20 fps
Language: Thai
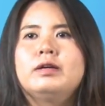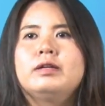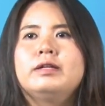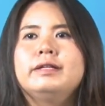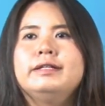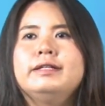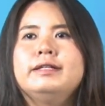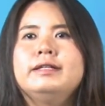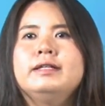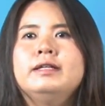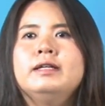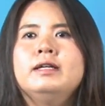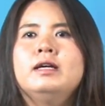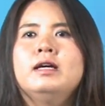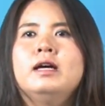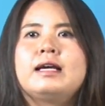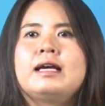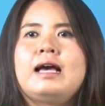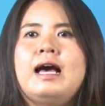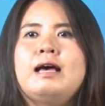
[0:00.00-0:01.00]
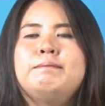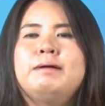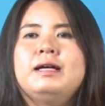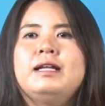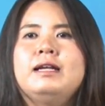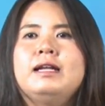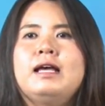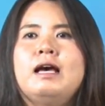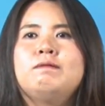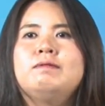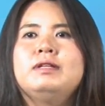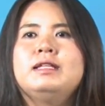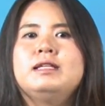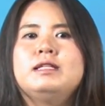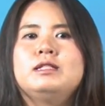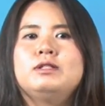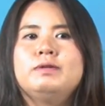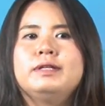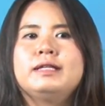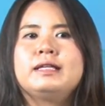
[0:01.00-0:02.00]
หรือการพัฒนาวิ
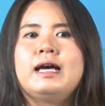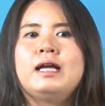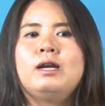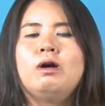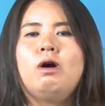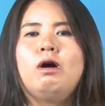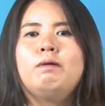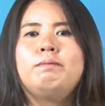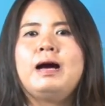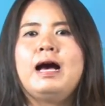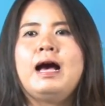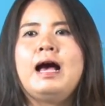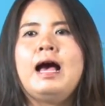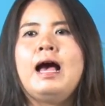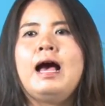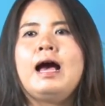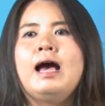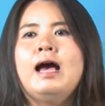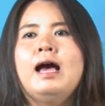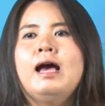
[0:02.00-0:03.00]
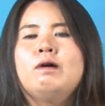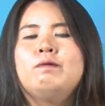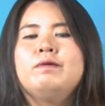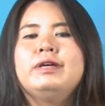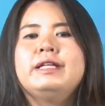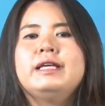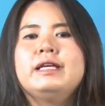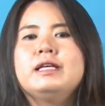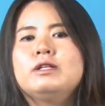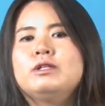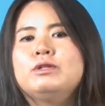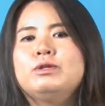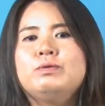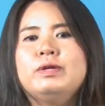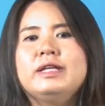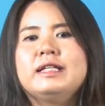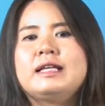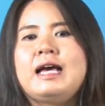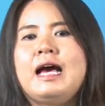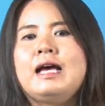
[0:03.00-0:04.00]
ถีชีวิตการทอผ้า วิถีชี
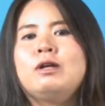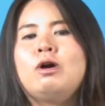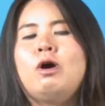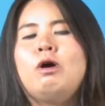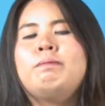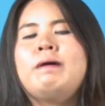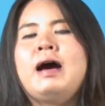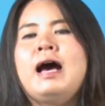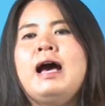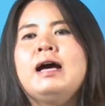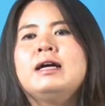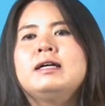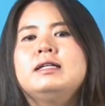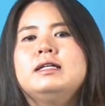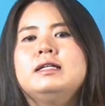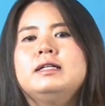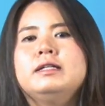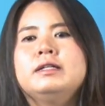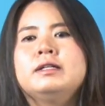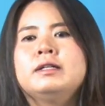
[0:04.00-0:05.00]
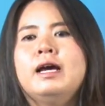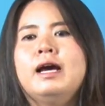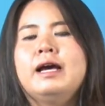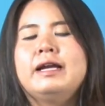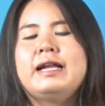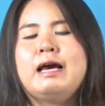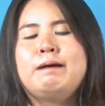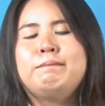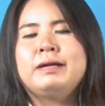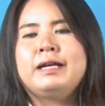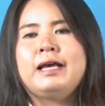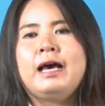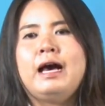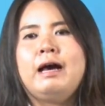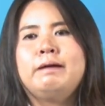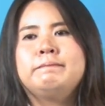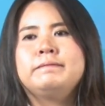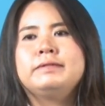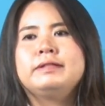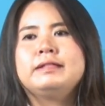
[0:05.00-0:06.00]
วิตการทอผ้าคือนำมา
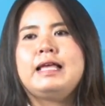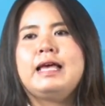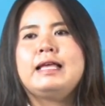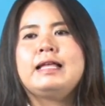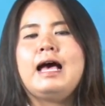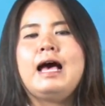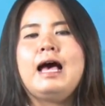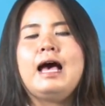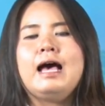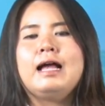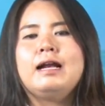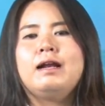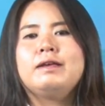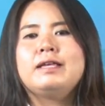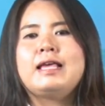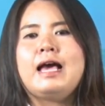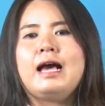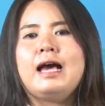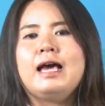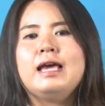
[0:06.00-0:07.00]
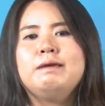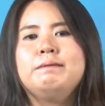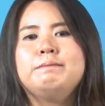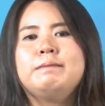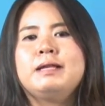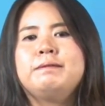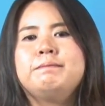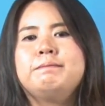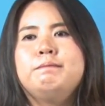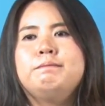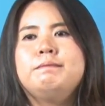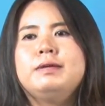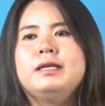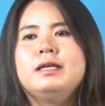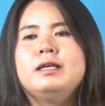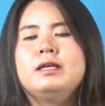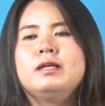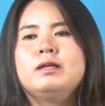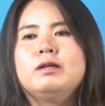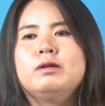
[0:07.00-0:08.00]
ทำแต่ถ้าเราอยากให้มัน
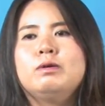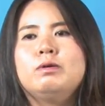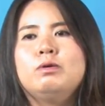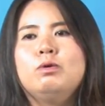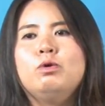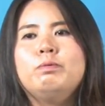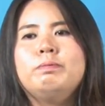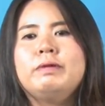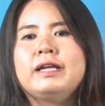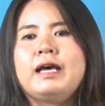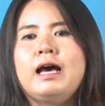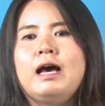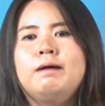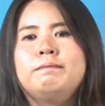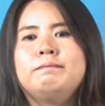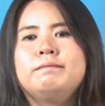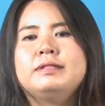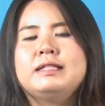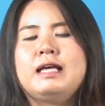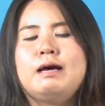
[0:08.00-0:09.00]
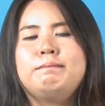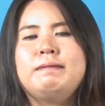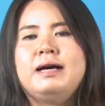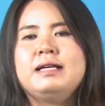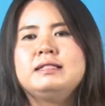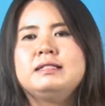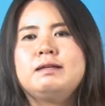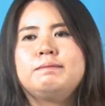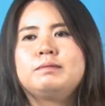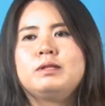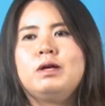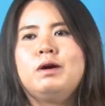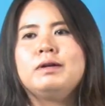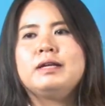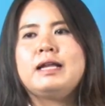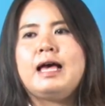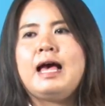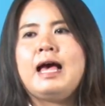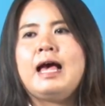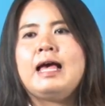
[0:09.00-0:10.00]
มีรูปมาทำสามารถจับต้อง
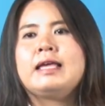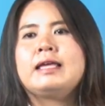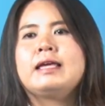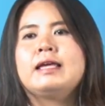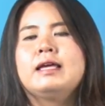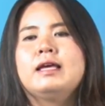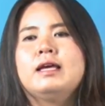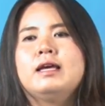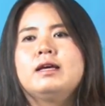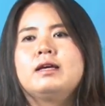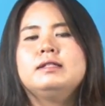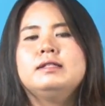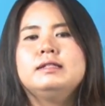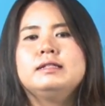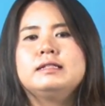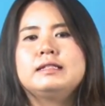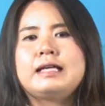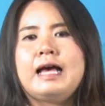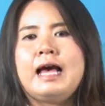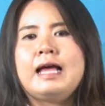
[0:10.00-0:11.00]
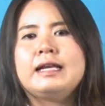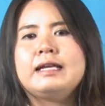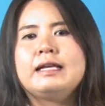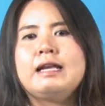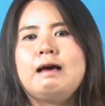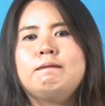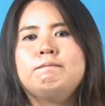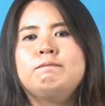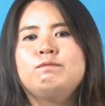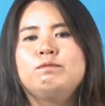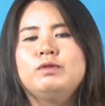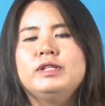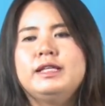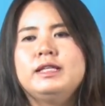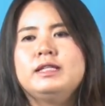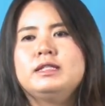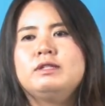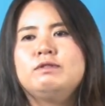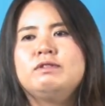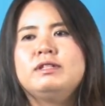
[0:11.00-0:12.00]
ได้ คือการนำวิ
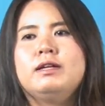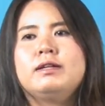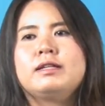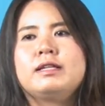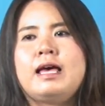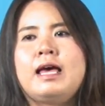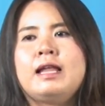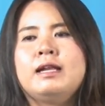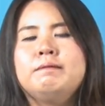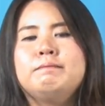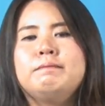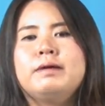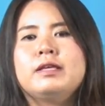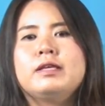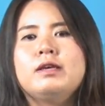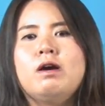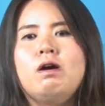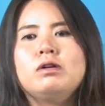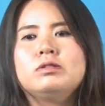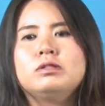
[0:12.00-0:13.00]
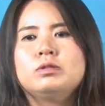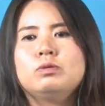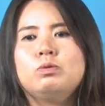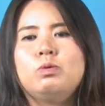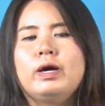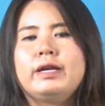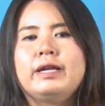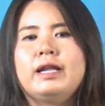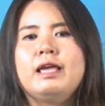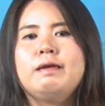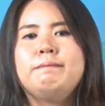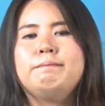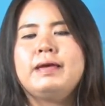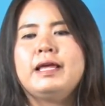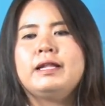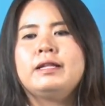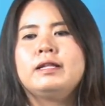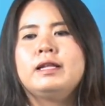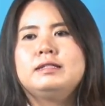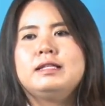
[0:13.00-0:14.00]
ถีชีวิตเหล่านั้น มาย่อส่วนให้
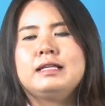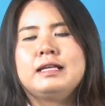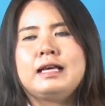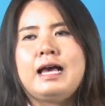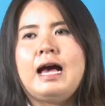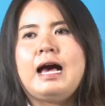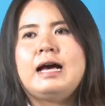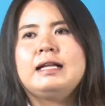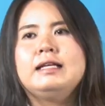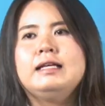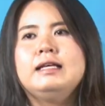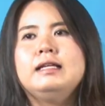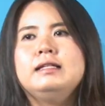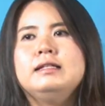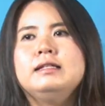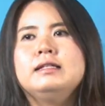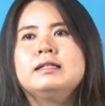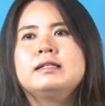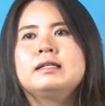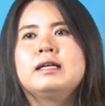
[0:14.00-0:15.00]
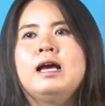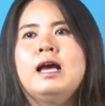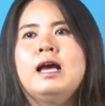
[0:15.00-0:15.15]
เป็นสินค้าที่ลึก